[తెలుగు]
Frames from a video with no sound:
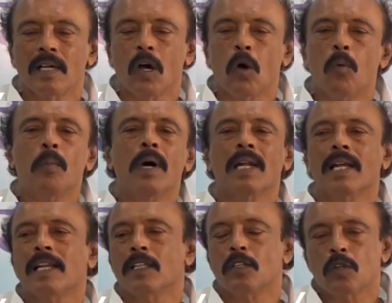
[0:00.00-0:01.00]

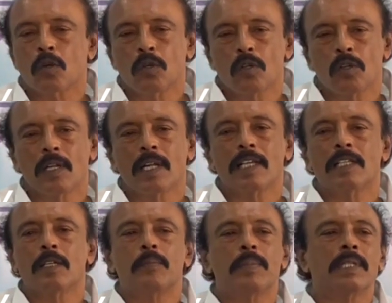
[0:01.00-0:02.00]
అవమానాలు ఎదుర్కొంటున్నారని
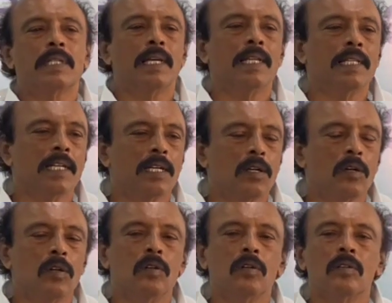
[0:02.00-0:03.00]
చెప్పి
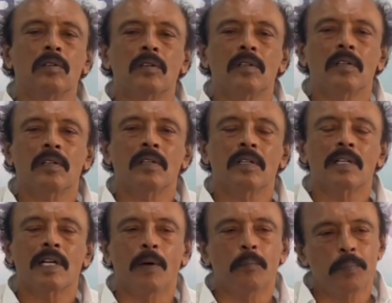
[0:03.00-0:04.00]
తల్లిదండ్రులు
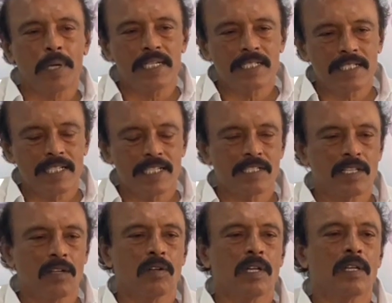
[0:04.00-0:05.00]
కంప్లైంట్స్ చేస్తూ
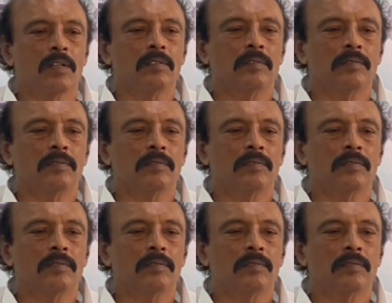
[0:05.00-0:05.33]
ఉన్నారు